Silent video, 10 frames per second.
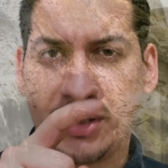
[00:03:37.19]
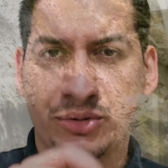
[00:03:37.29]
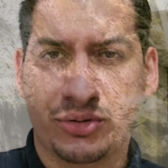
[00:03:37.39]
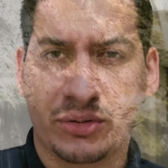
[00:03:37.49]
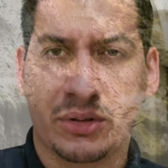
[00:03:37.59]

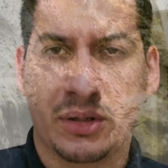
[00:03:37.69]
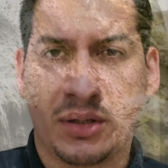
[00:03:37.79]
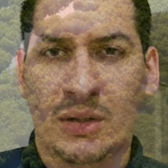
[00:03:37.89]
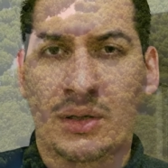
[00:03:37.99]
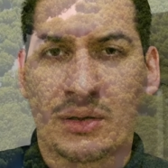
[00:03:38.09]
Vamos?
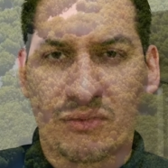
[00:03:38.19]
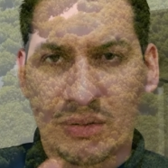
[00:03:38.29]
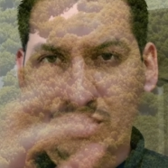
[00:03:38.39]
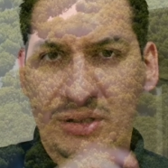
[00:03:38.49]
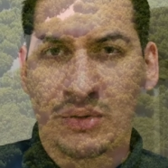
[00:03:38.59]

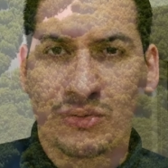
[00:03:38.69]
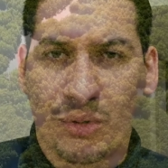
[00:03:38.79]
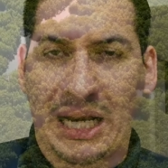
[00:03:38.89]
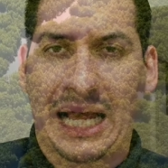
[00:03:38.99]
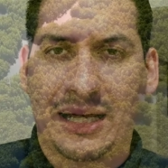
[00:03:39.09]
Vamos então
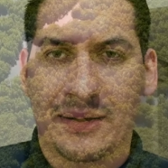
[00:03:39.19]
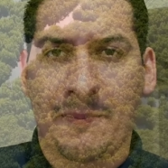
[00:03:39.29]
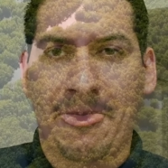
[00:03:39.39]
orar.